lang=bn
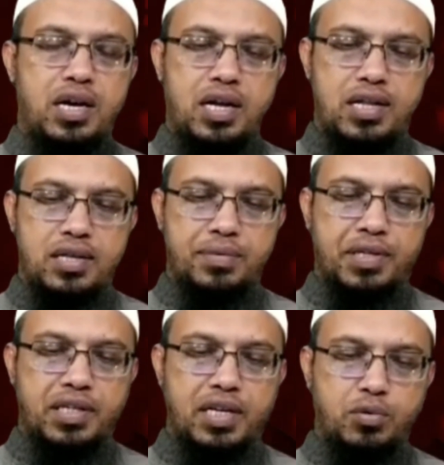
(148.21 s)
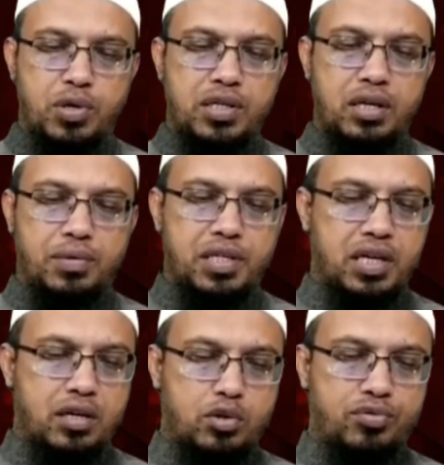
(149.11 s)
আল্লাহ তালা আমাদেরকে গুণা থেকে বেঁচে
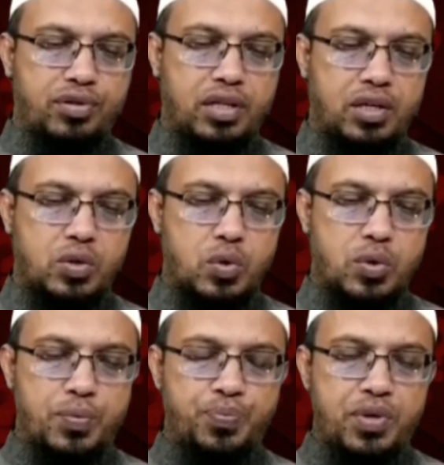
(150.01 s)
থাকার তৌফিক দান করুন